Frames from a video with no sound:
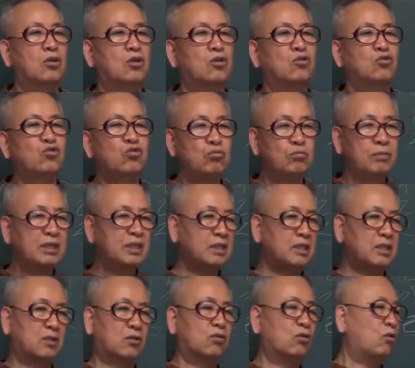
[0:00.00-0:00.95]
수만
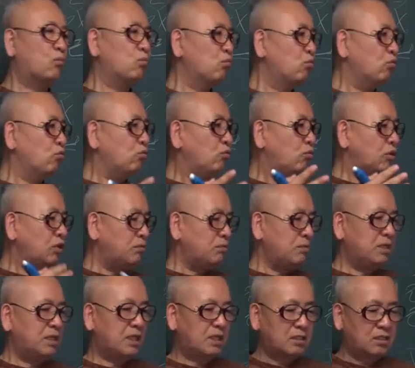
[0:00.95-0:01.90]
있고
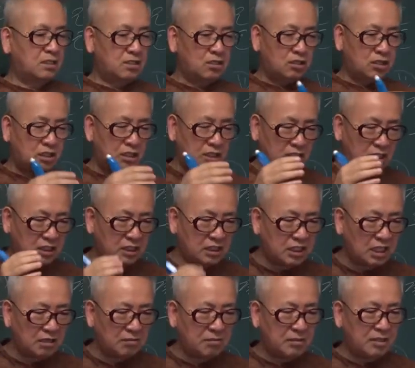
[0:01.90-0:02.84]
무임이라는
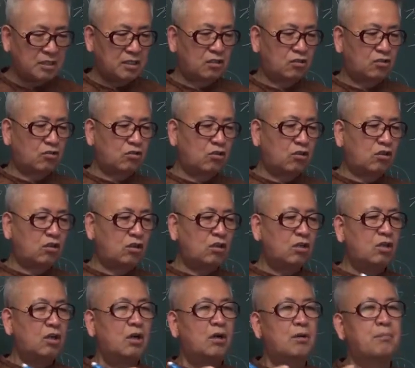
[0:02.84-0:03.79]
시장만 있고
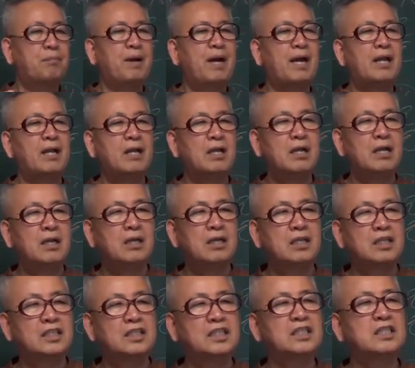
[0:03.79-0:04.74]
팔
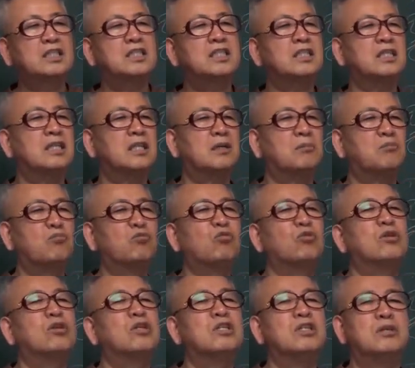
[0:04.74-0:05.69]
지식이나
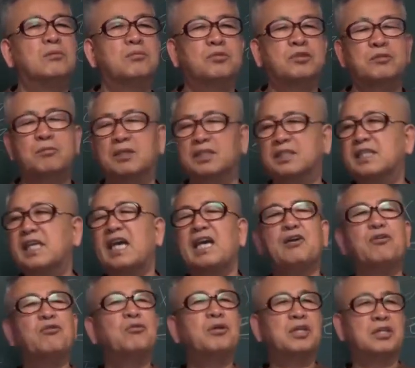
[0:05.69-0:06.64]
물건이 없으면
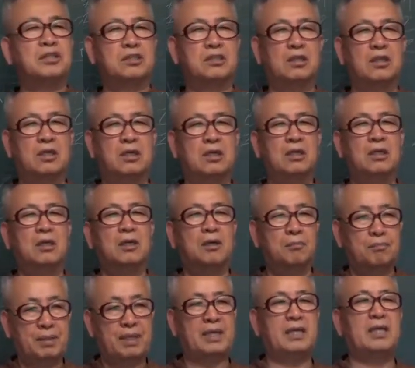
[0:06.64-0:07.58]
차용해서
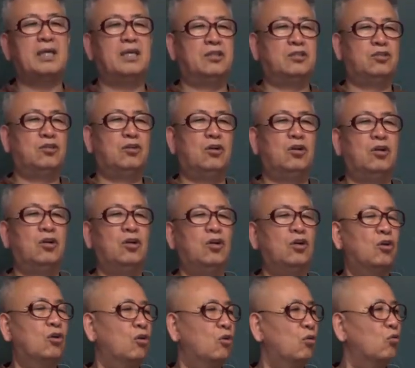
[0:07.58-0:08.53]
팔아야죠.
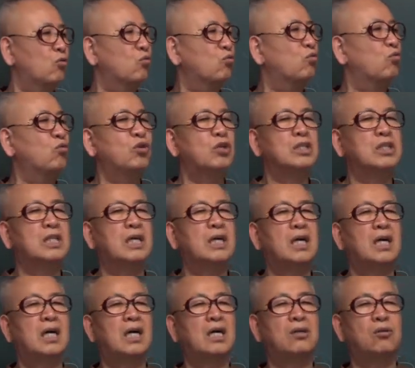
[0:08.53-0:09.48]

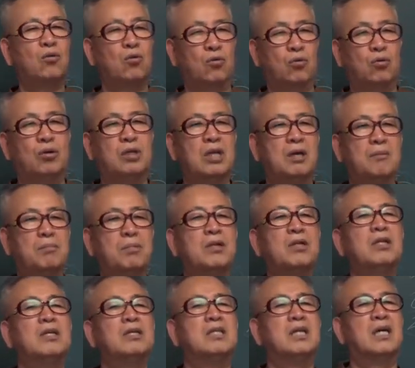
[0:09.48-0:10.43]
구워다가 놓거나
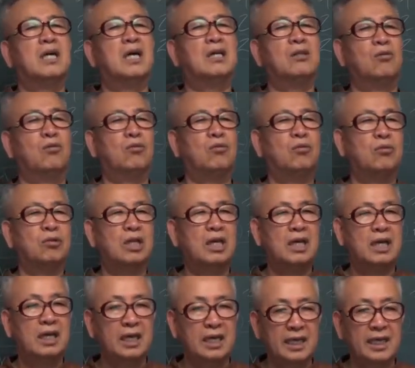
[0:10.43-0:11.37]
빌려다가
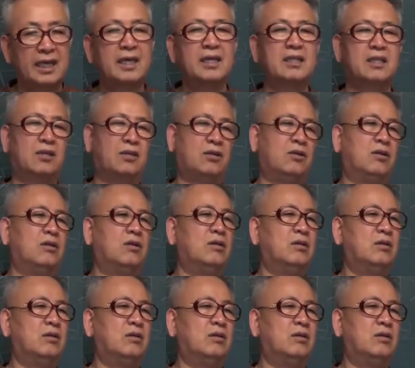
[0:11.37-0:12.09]
놓거나 해야 돼요.